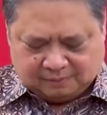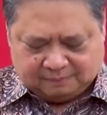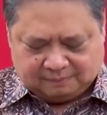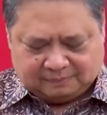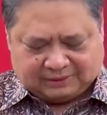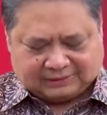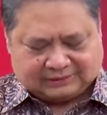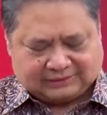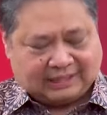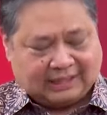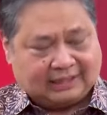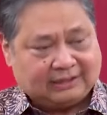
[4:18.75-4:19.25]

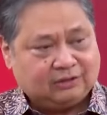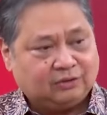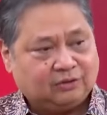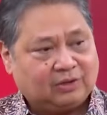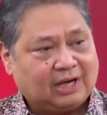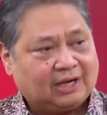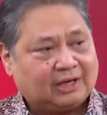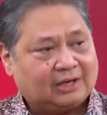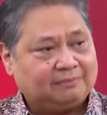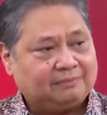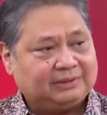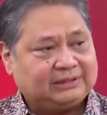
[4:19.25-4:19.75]
persen
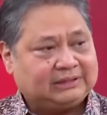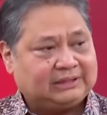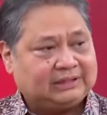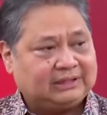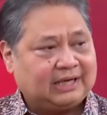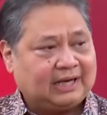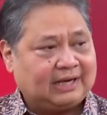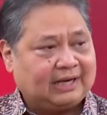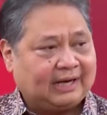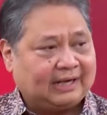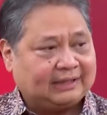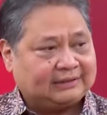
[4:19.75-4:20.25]
juga
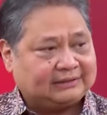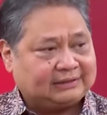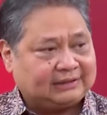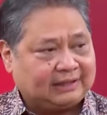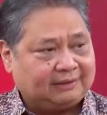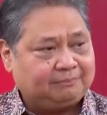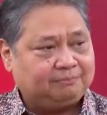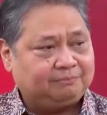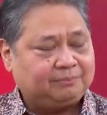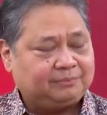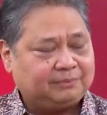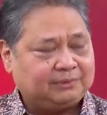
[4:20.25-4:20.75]
kemiskinan
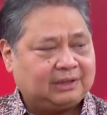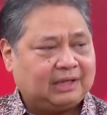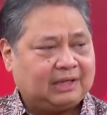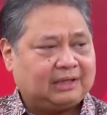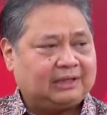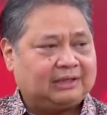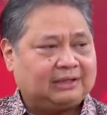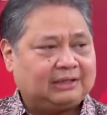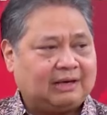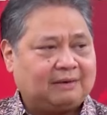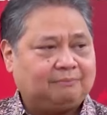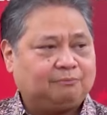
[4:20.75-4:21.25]
ekstrim
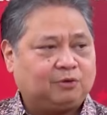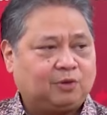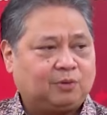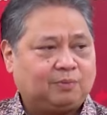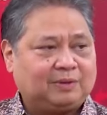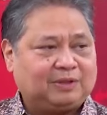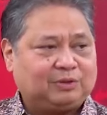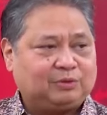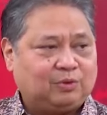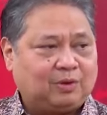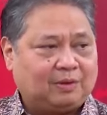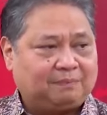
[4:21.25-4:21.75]
dari 6,2
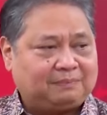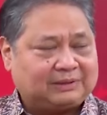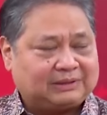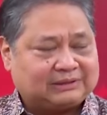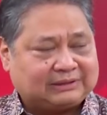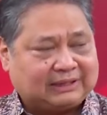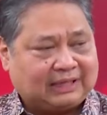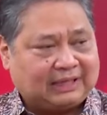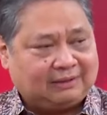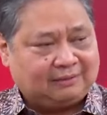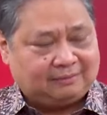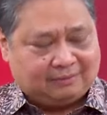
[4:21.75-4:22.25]

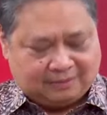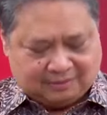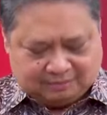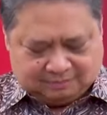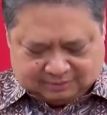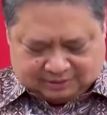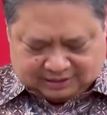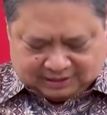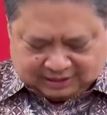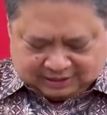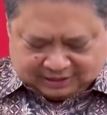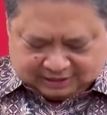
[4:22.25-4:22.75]
persen
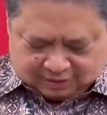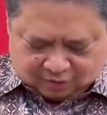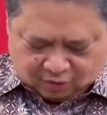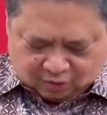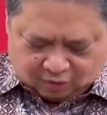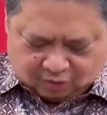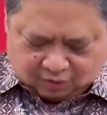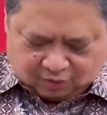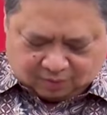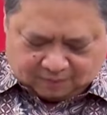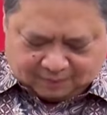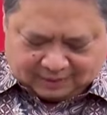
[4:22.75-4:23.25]
menjadi
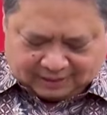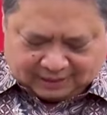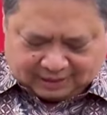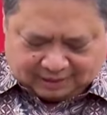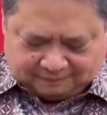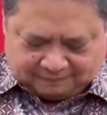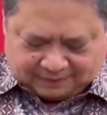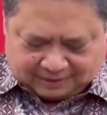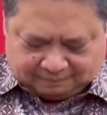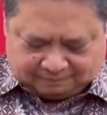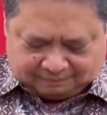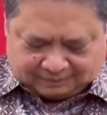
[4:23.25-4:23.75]
0,8
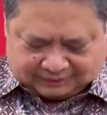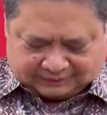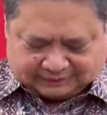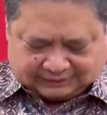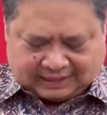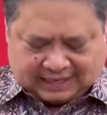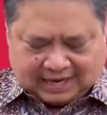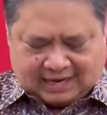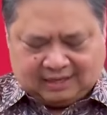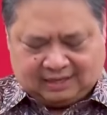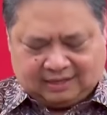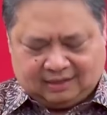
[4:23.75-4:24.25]

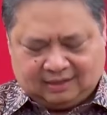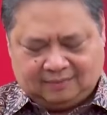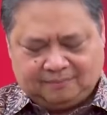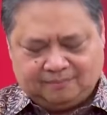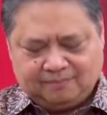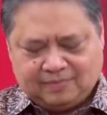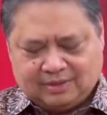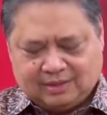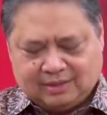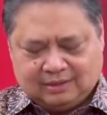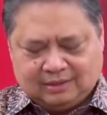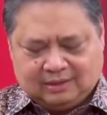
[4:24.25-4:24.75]
persen.
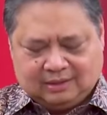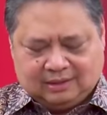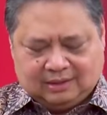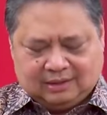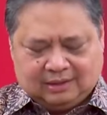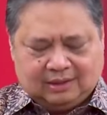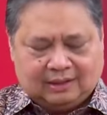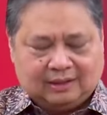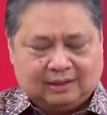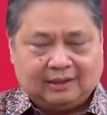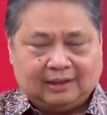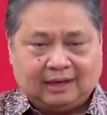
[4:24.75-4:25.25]

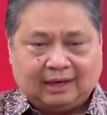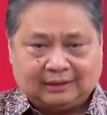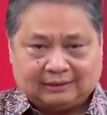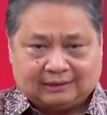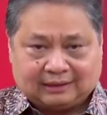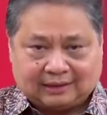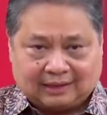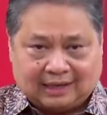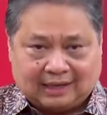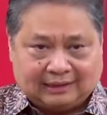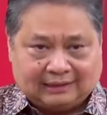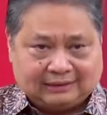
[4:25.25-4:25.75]
Nah,
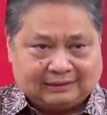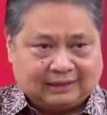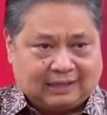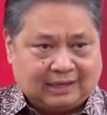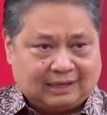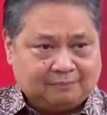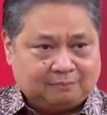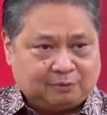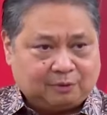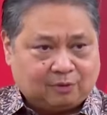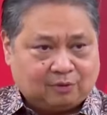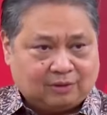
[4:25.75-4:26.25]
terkait
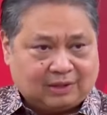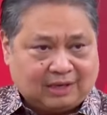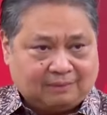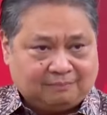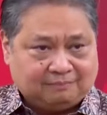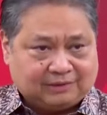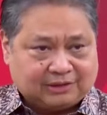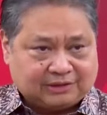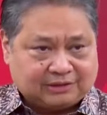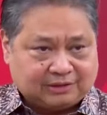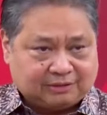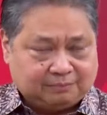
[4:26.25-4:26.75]
dengan program
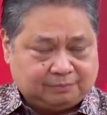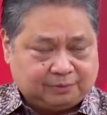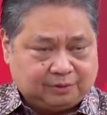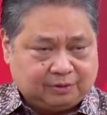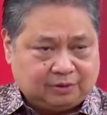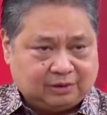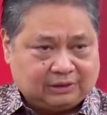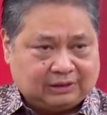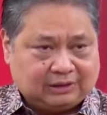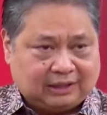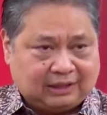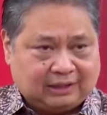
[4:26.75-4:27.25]

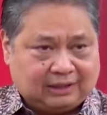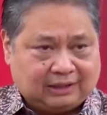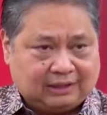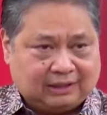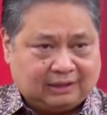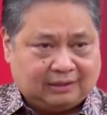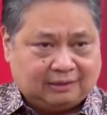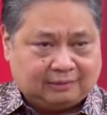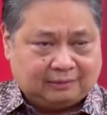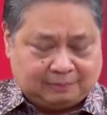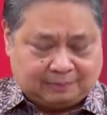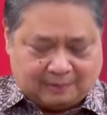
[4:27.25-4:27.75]
tersebut,
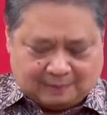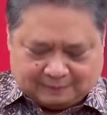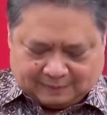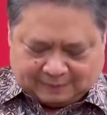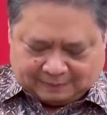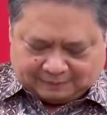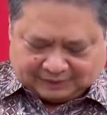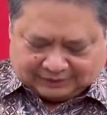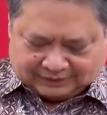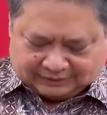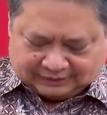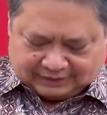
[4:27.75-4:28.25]
uh,
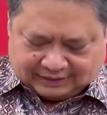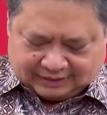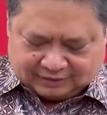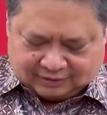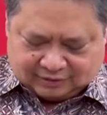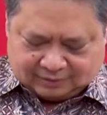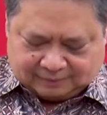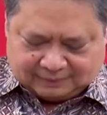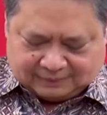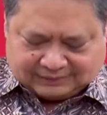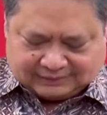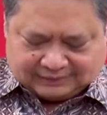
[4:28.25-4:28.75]
Bapak Presiden
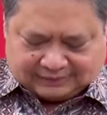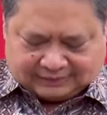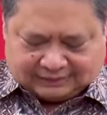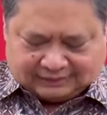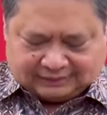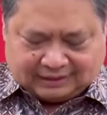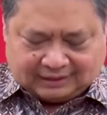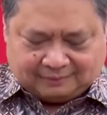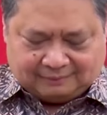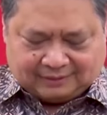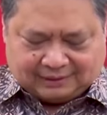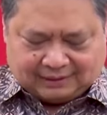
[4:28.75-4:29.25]
juga
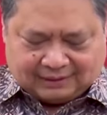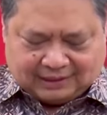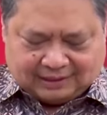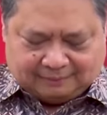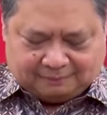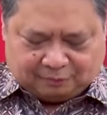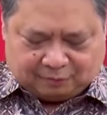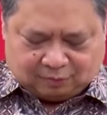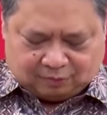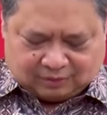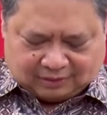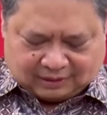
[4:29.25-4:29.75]
bercerita
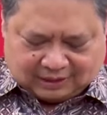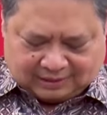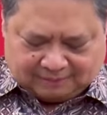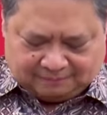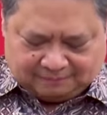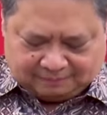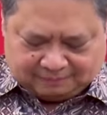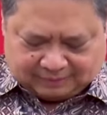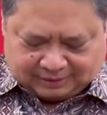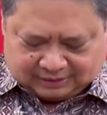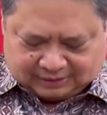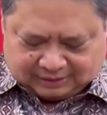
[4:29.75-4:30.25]
mengenai
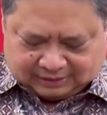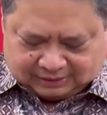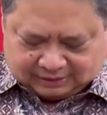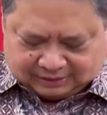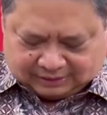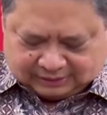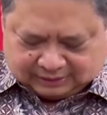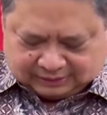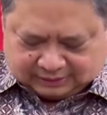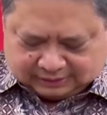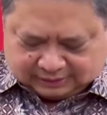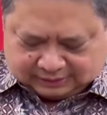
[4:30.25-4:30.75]
program
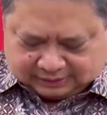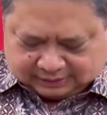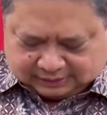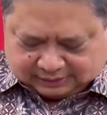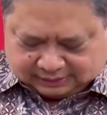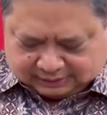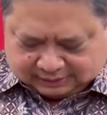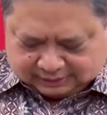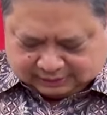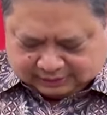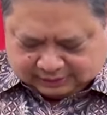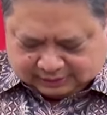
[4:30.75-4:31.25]
uh,
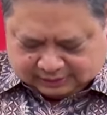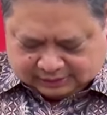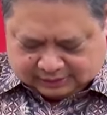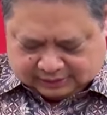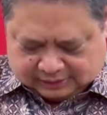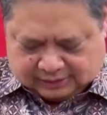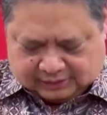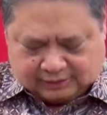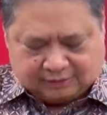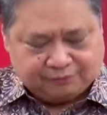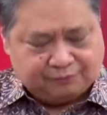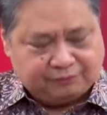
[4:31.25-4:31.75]

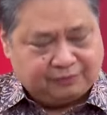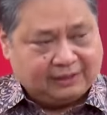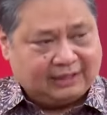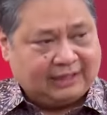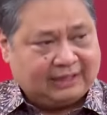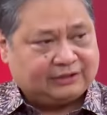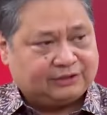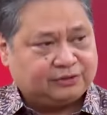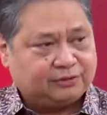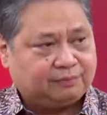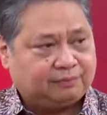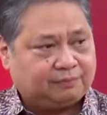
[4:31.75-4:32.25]

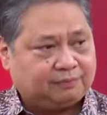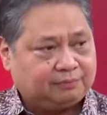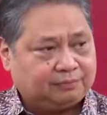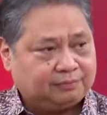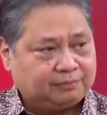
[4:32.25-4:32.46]
Village